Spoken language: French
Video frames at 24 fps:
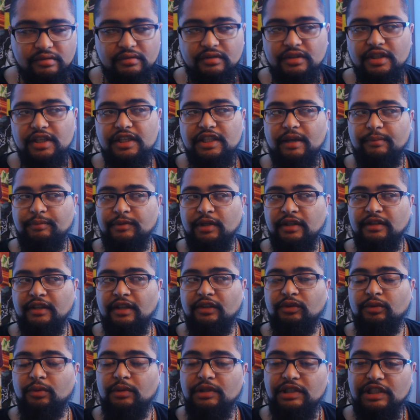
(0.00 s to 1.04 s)
tu te dis qu'il y a peut-être
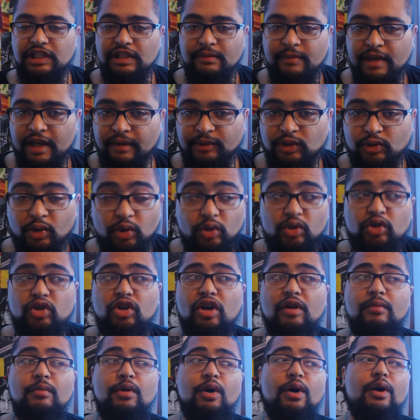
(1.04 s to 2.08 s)
un truc qui merde, parce que
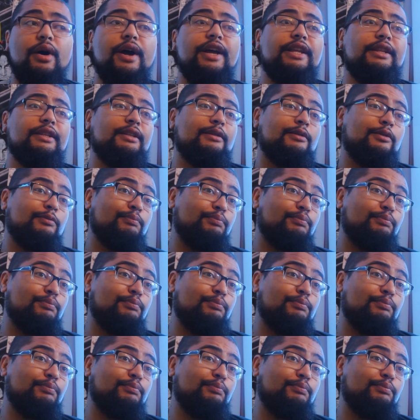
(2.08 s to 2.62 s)
comment être